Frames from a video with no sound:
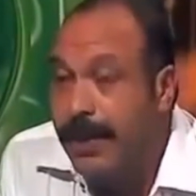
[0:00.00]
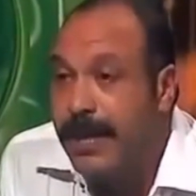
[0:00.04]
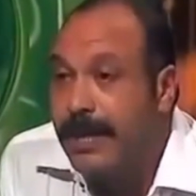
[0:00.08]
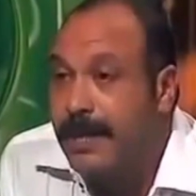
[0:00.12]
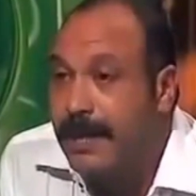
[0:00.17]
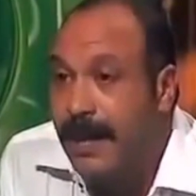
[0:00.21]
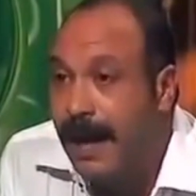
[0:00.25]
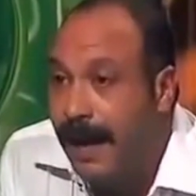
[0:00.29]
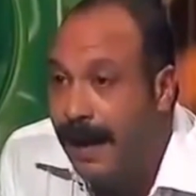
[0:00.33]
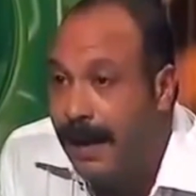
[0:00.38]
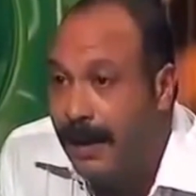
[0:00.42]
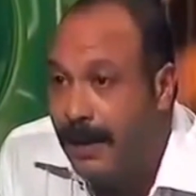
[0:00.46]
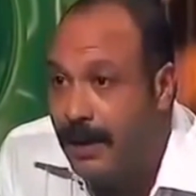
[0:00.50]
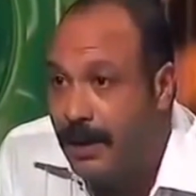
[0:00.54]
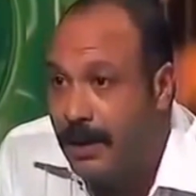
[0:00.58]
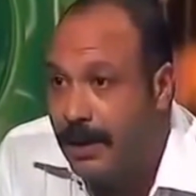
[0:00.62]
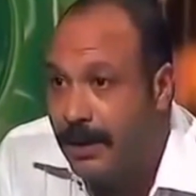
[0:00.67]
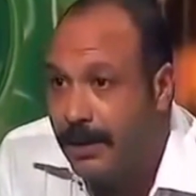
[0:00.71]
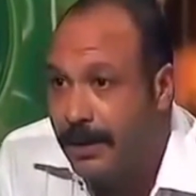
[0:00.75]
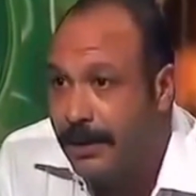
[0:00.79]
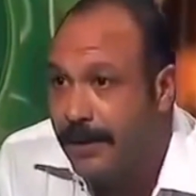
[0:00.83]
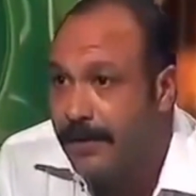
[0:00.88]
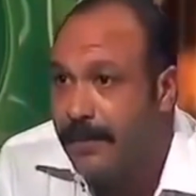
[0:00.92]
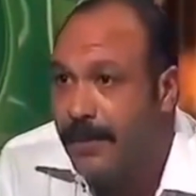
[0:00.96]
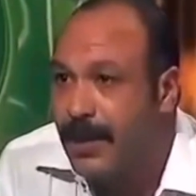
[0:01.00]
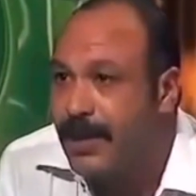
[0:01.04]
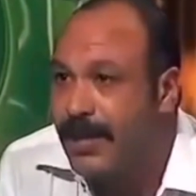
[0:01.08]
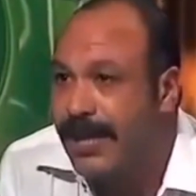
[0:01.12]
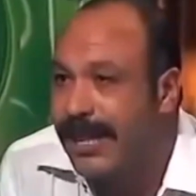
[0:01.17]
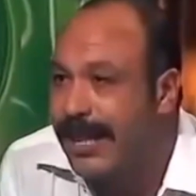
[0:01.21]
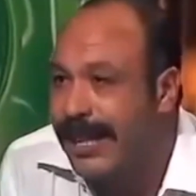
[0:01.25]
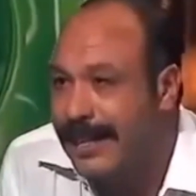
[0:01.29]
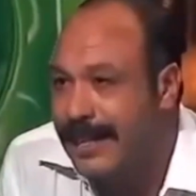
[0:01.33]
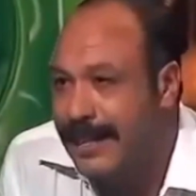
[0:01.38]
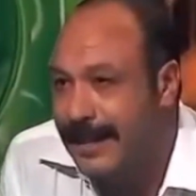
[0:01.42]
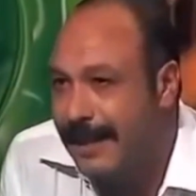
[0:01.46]
ما يصحش إيه؟ مش
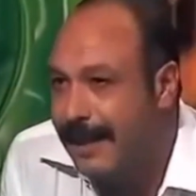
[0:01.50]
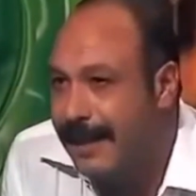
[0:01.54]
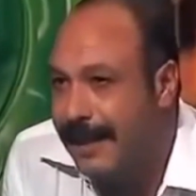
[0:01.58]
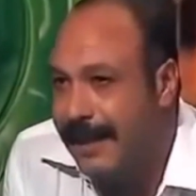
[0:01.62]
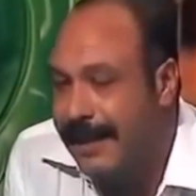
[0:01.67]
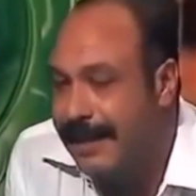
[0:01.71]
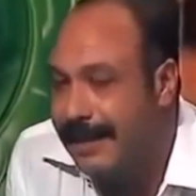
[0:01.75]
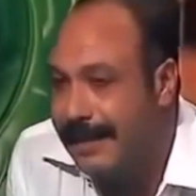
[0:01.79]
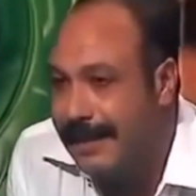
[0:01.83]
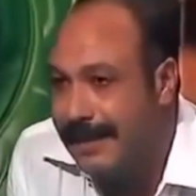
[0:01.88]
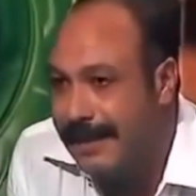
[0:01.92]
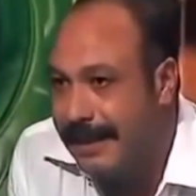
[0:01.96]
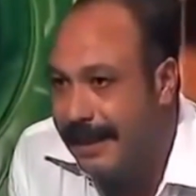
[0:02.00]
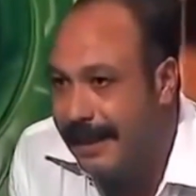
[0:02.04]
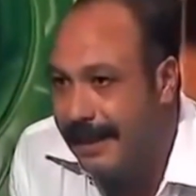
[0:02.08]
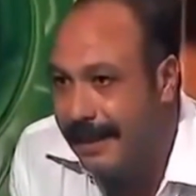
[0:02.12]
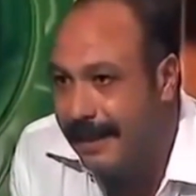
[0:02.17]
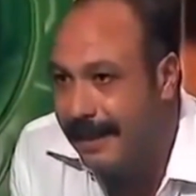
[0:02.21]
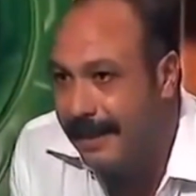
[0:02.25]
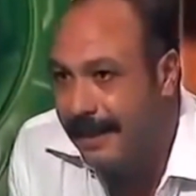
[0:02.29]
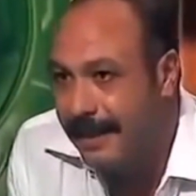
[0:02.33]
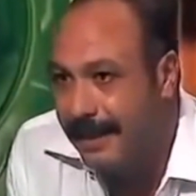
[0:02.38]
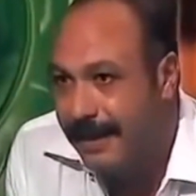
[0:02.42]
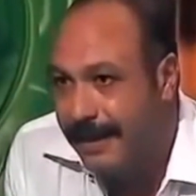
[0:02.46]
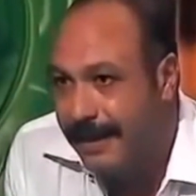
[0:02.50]
دي الاسئله اللي تتقال